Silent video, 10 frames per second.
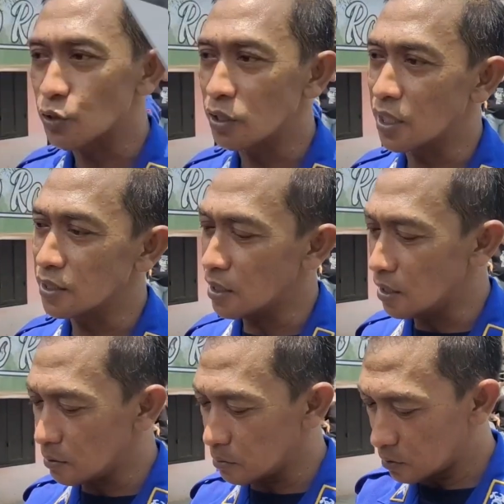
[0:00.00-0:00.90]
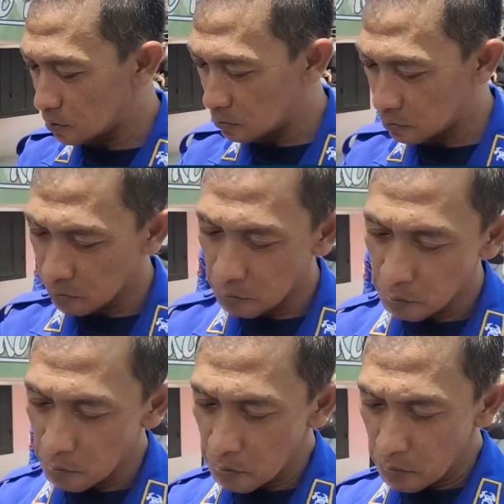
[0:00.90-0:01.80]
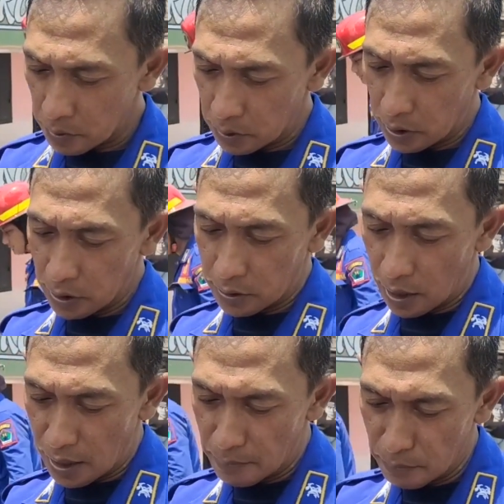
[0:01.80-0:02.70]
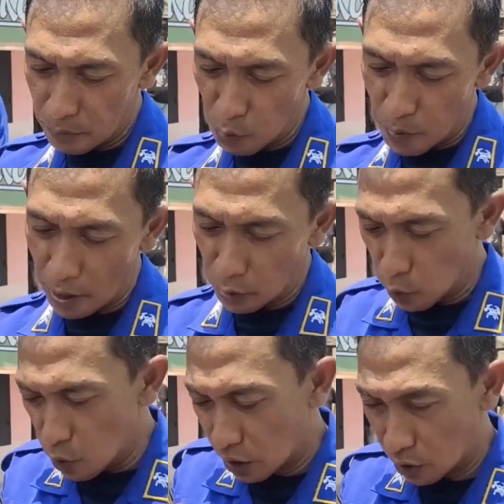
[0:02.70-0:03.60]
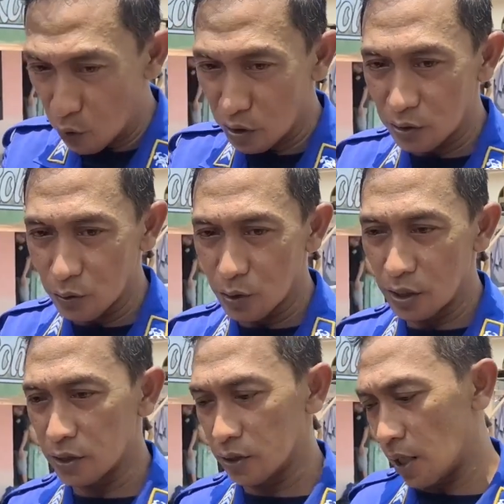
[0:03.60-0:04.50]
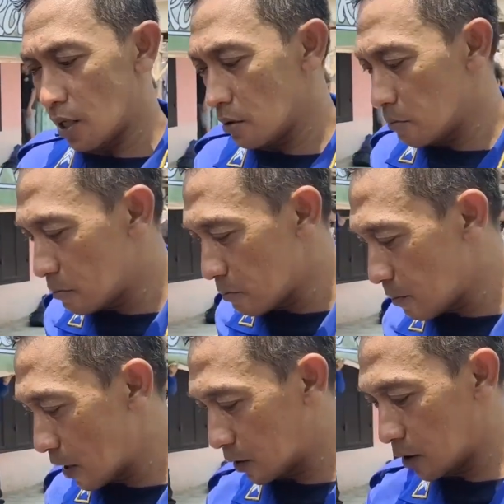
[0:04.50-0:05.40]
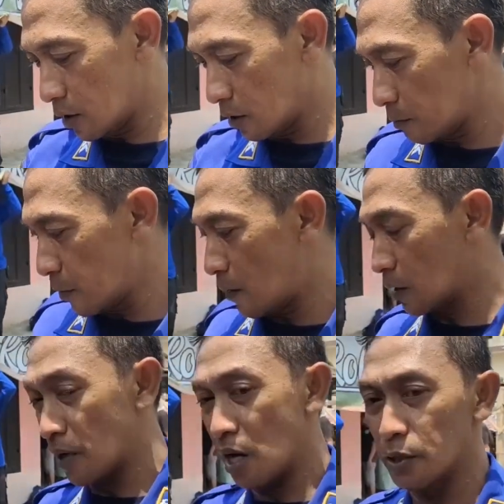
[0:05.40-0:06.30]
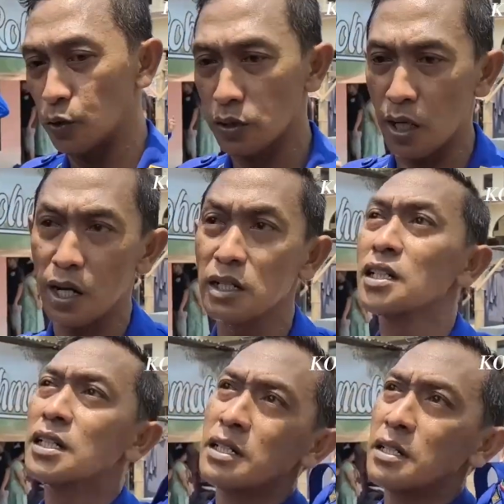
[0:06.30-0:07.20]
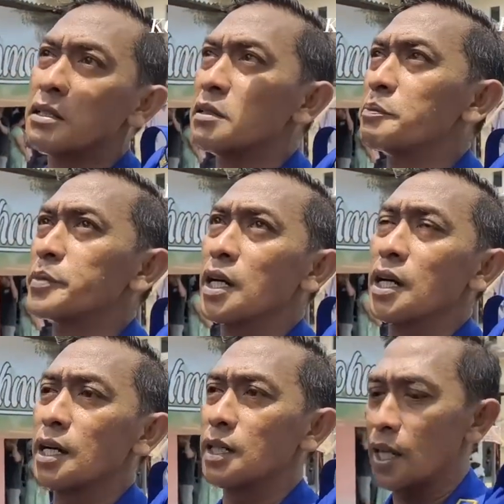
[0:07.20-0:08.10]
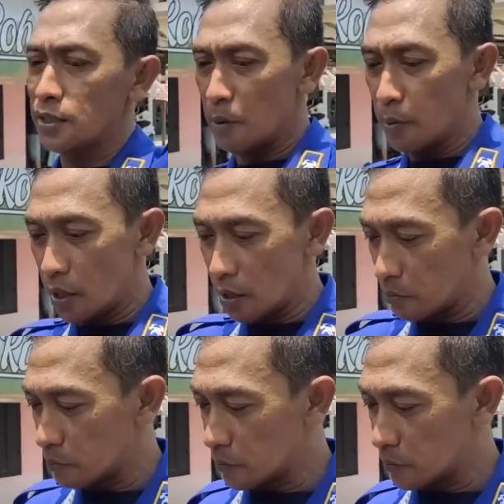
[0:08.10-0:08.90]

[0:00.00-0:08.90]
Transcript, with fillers: Nah, Kesulitannya di dalam lubang itu ngerong itu, jadi kita pakai pengaman-pengaman juga biar gak sampai